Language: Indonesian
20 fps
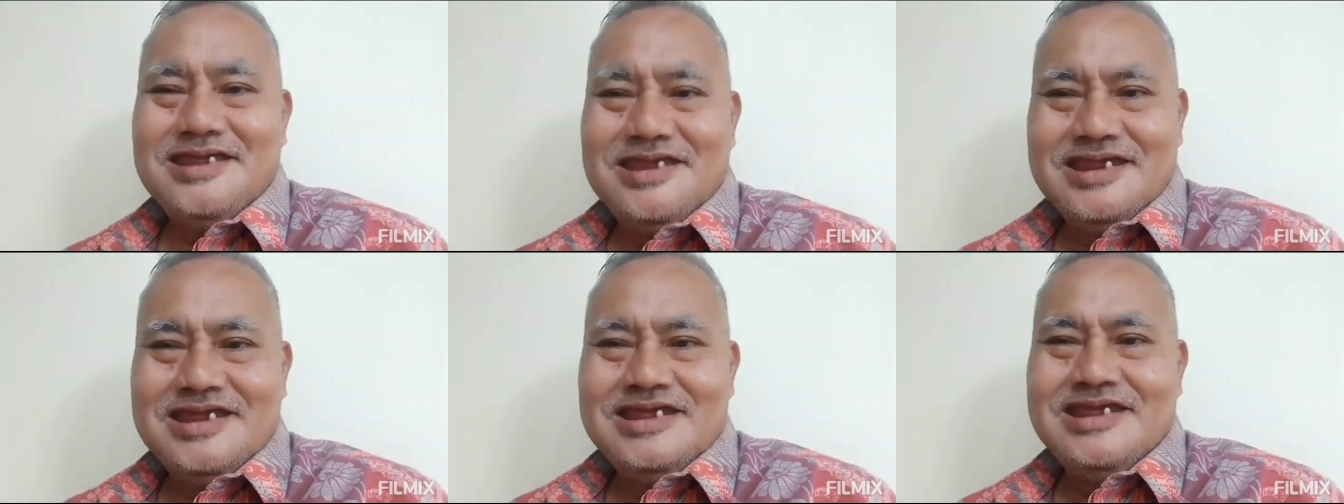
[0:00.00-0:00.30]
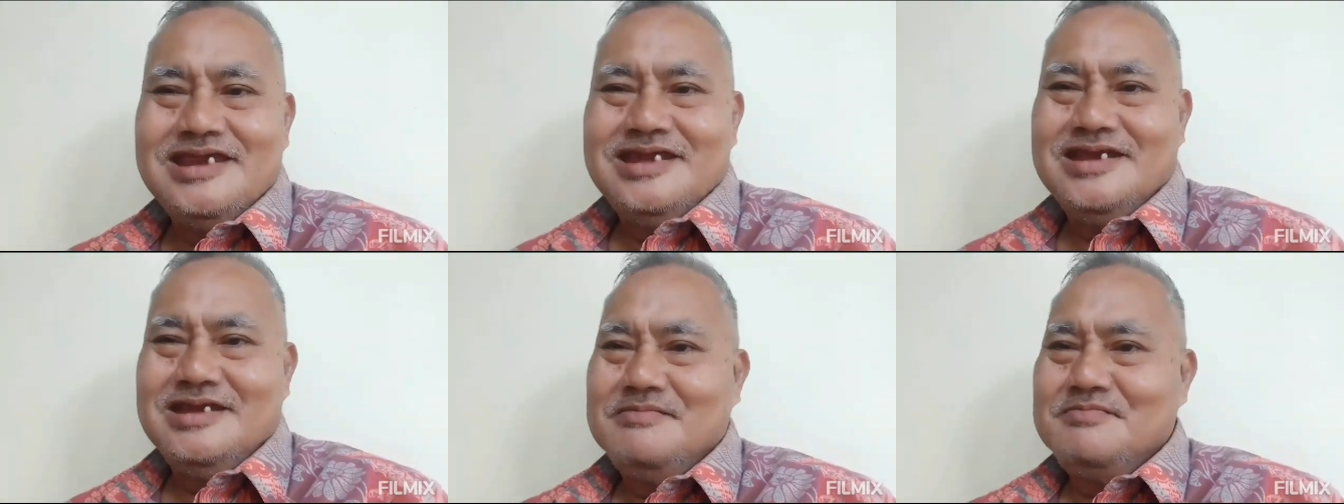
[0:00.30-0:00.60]

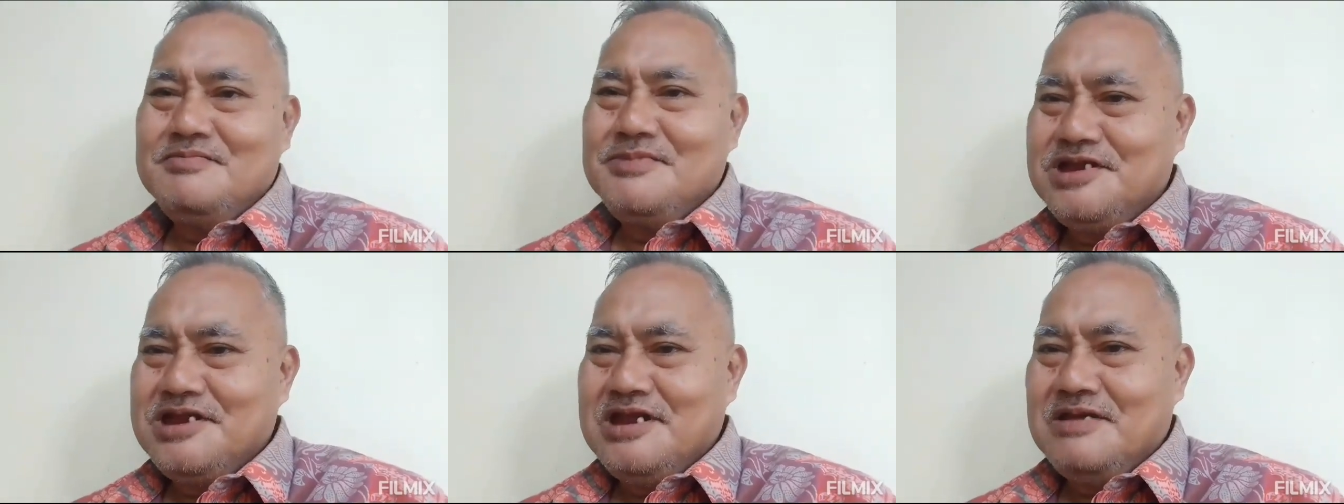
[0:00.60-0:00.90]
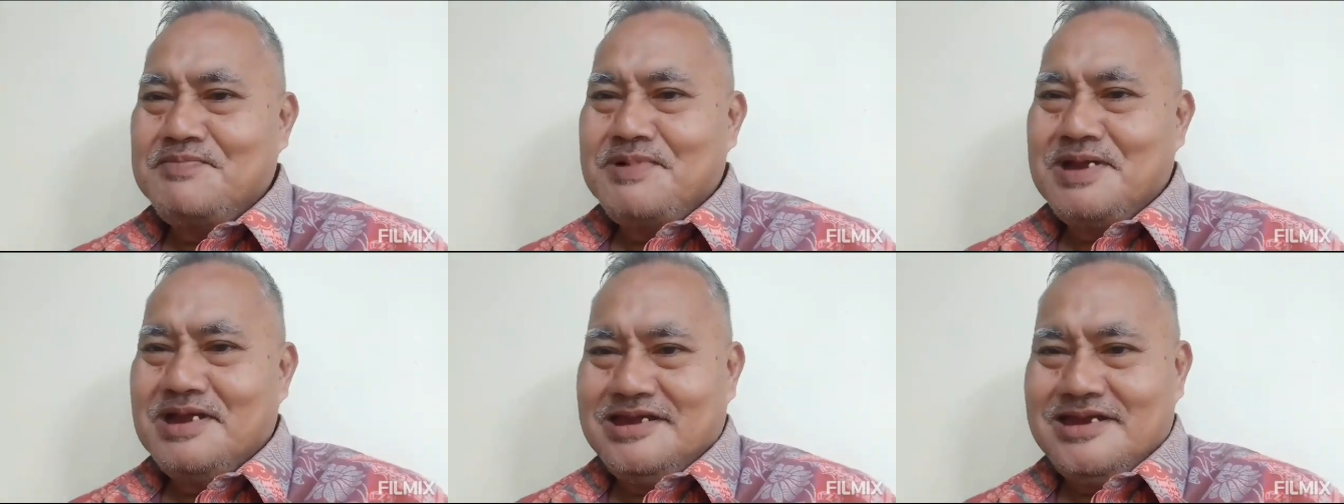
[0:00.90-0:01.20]
ingin
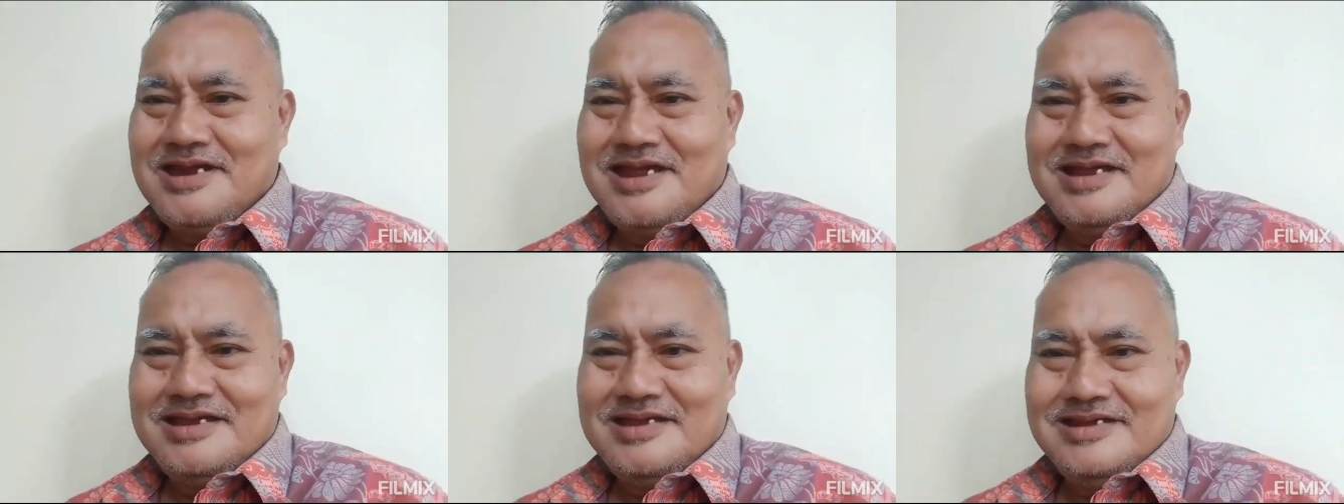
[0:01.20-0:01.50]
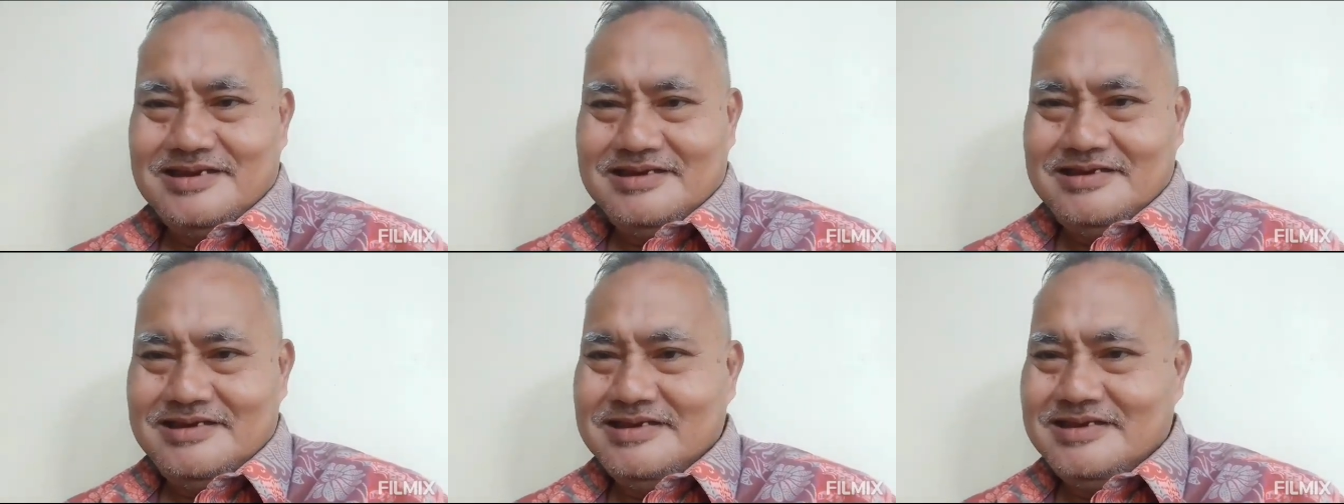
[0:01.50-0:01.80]
menjabat yang
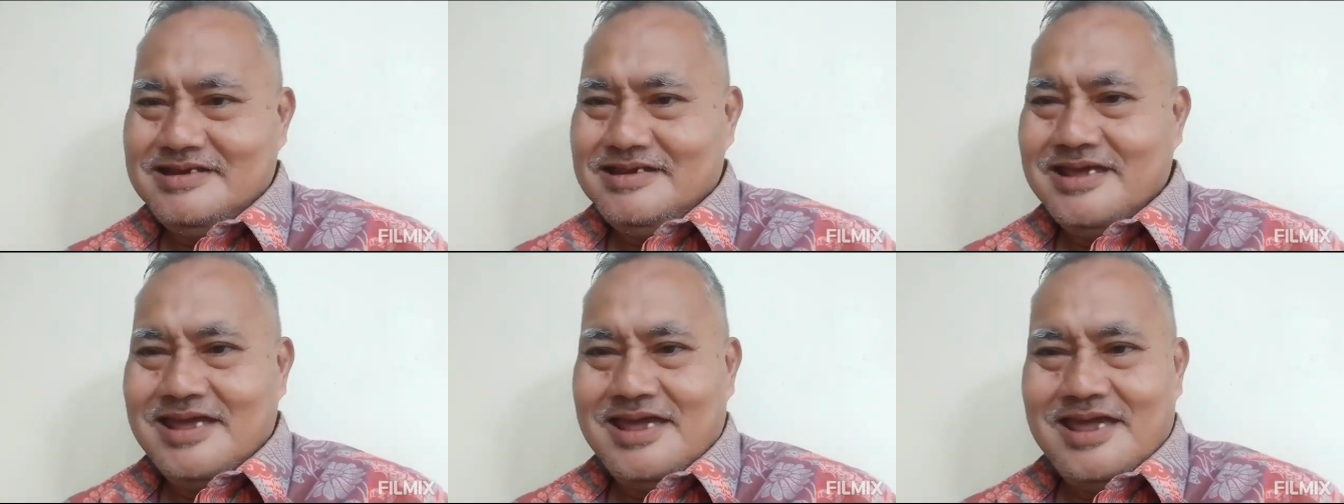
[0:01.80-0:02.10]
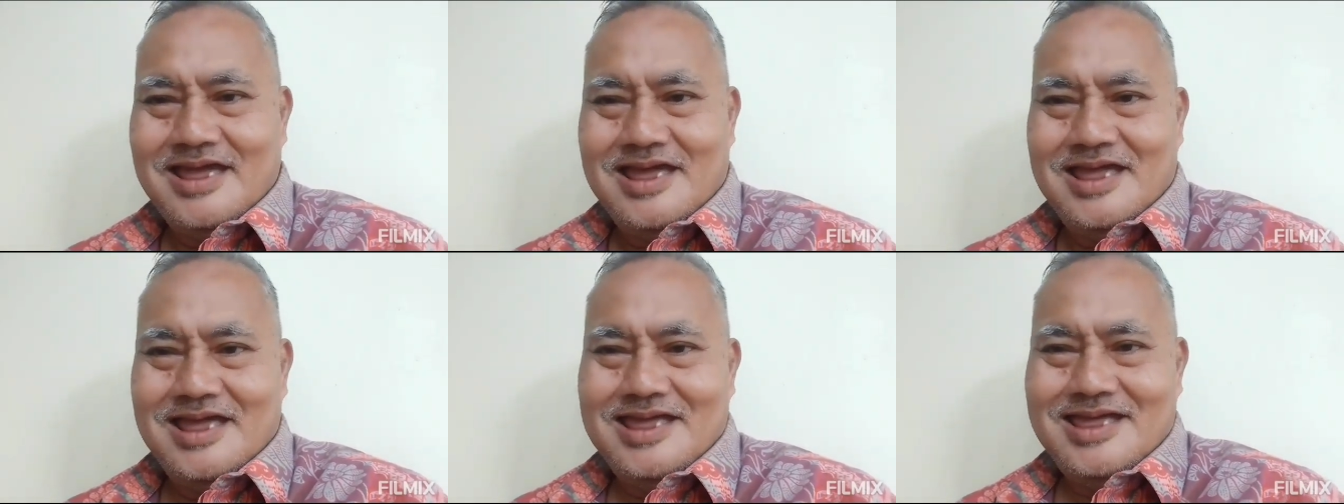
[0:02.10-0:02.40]

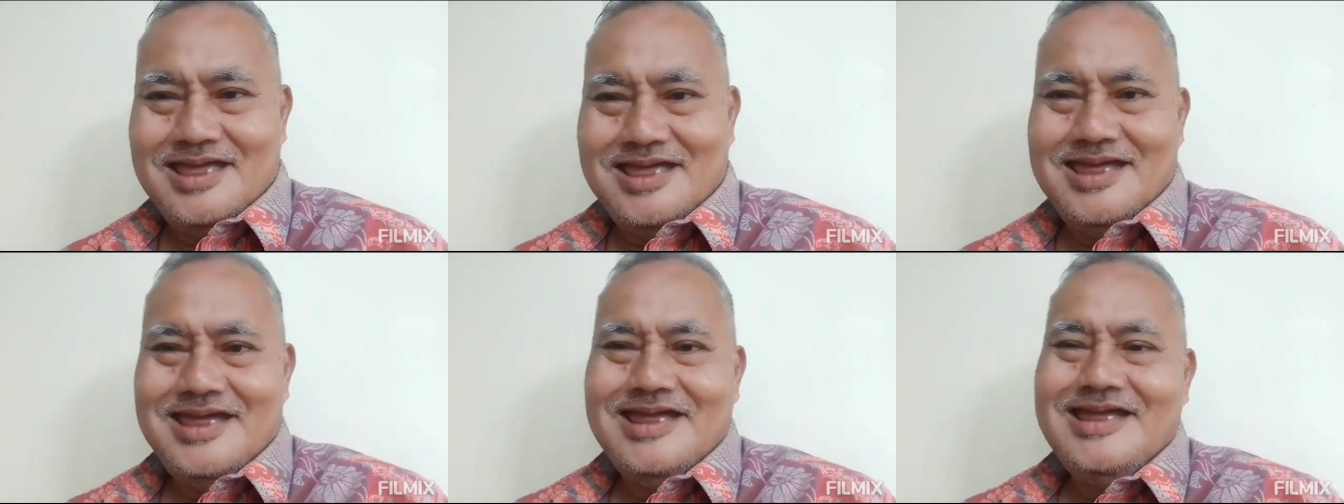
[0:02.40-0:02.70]
ketiga